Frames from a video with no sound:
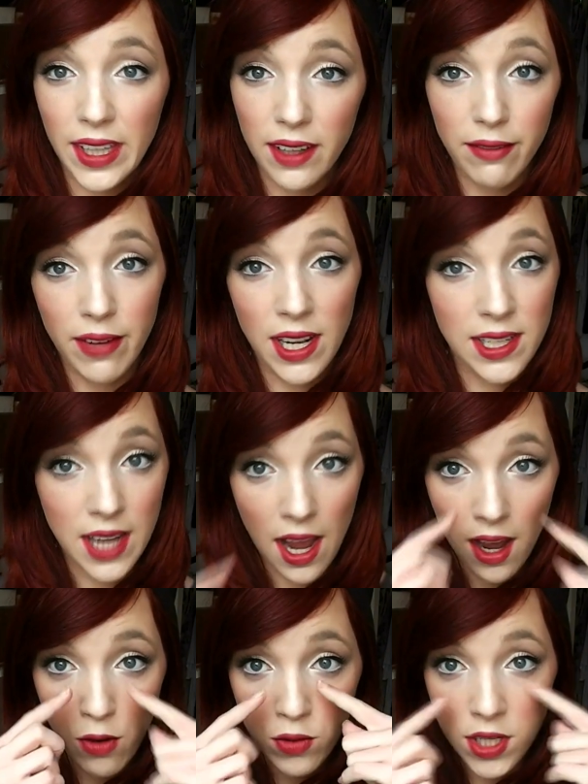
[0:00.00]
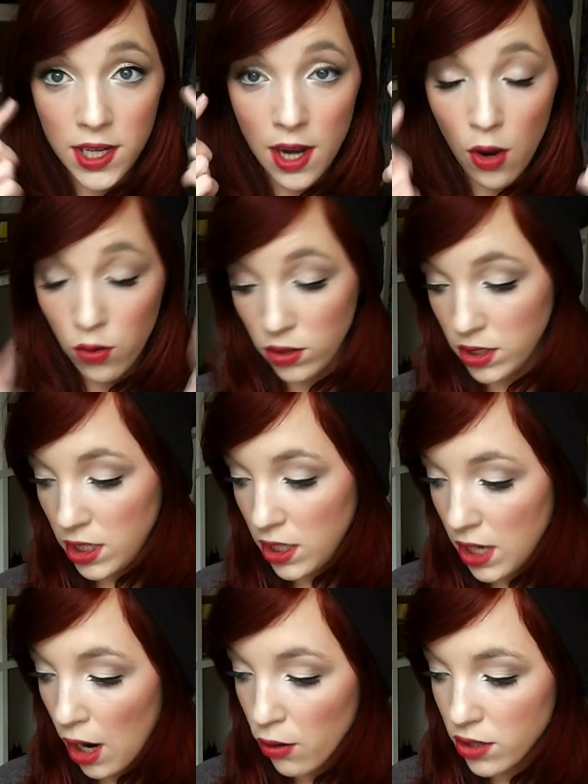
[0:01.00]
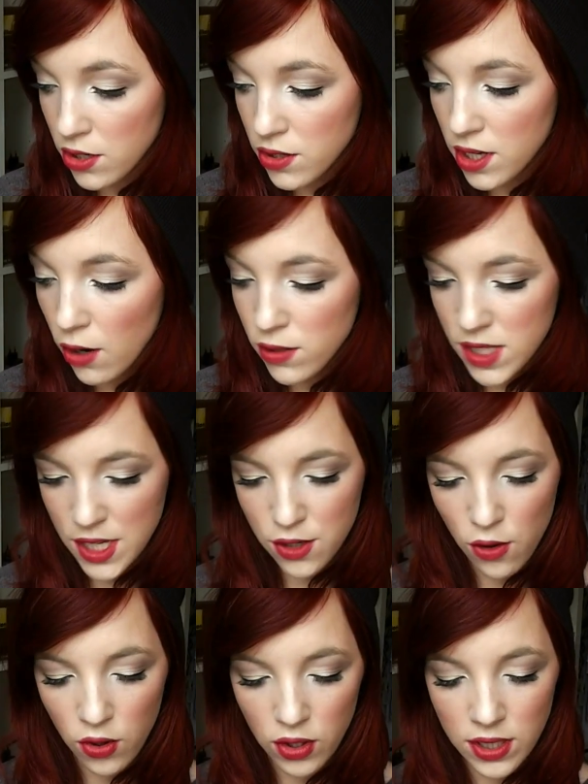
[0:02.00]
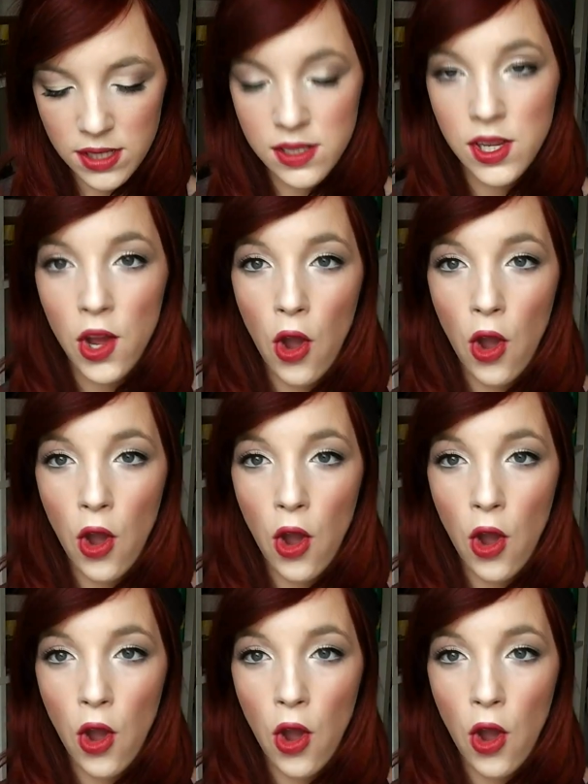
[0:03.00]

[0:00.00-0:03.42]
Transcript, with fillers: weil da unter den Augen die Haut natürlich auch sehr trocken ist.